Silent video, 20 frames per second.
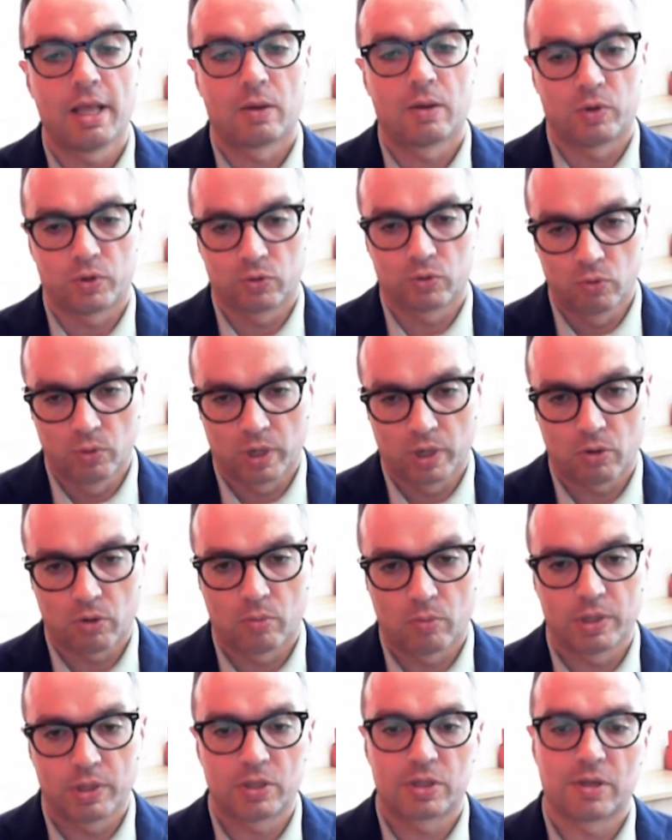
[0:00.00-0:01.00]
questure,
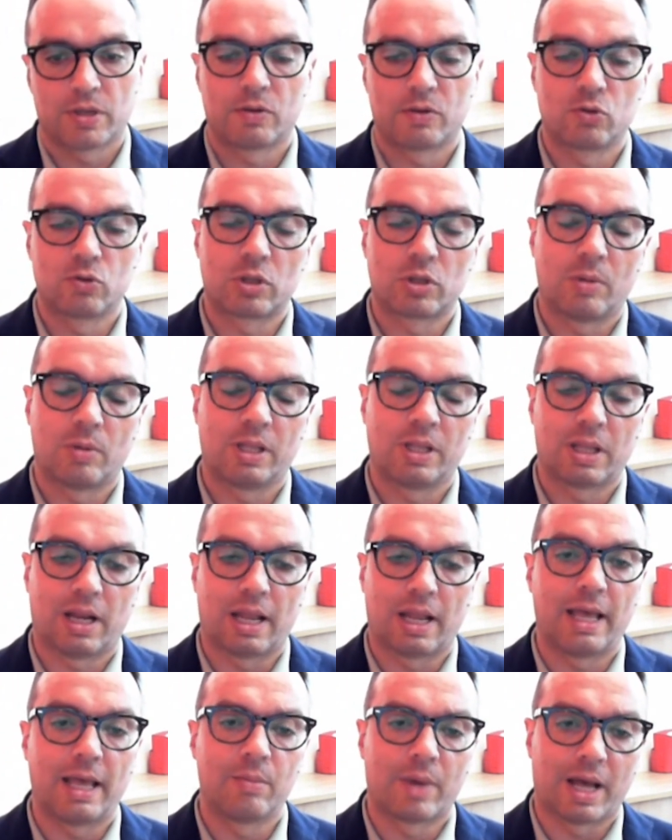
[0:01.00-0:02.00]
come diceva giustamente
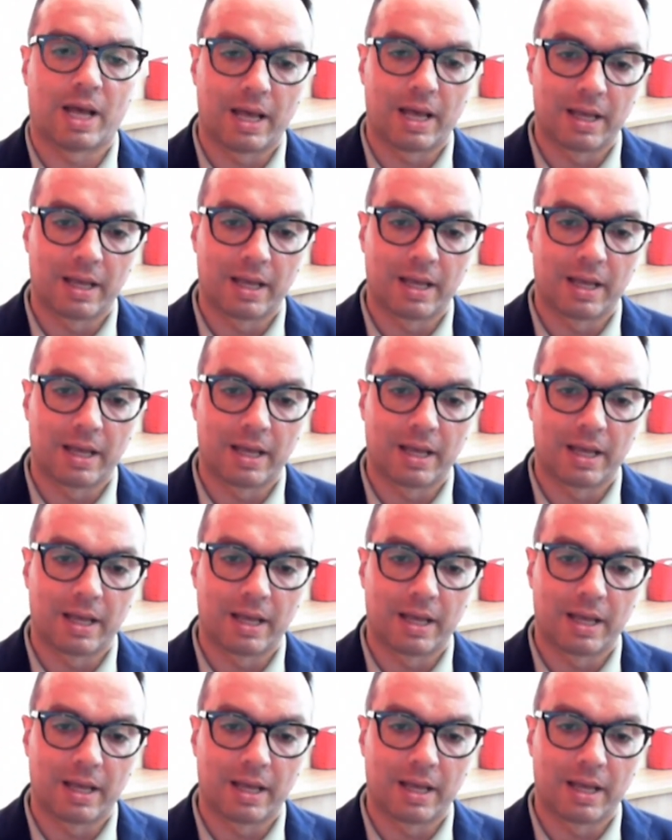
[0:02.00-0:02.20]
lei, ma